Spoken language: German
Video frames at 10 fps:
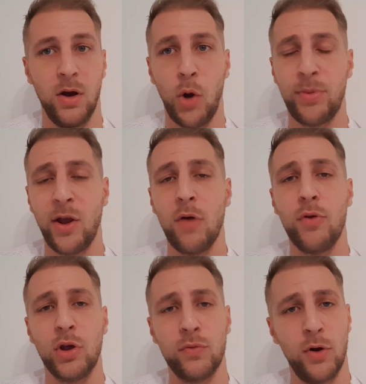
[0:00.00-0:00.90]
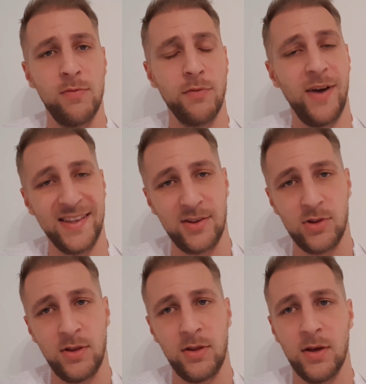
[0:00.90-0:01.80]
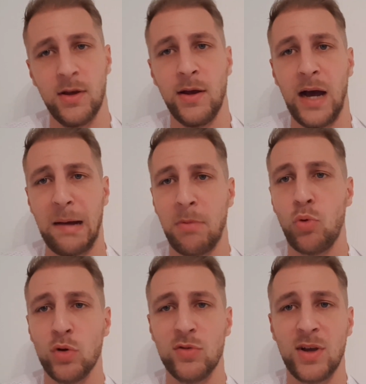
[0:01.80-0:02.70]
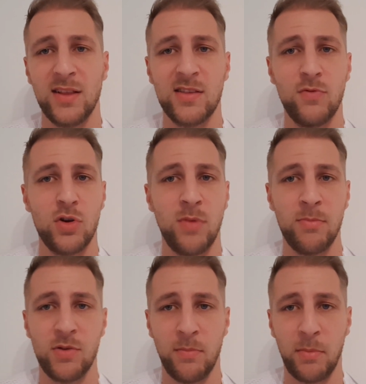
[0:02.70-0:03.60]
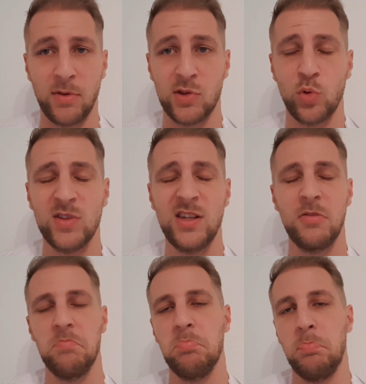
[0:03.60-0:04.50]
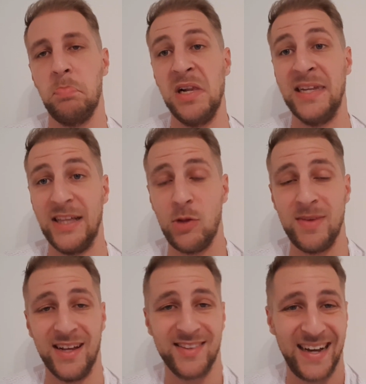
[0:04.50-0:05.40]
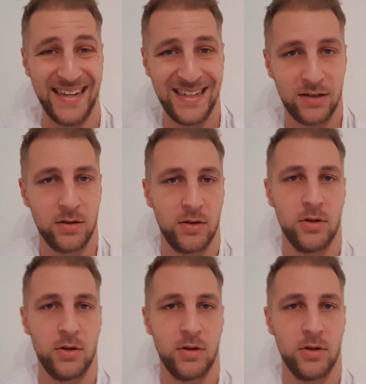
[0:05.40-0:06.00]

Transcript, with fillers: Ob der noch wirklich voll wird, weiß ich nicht. Aber im Großen und Ganzen würde man mich, wenn man mich so sieht, bilde ich mir jetzt ein.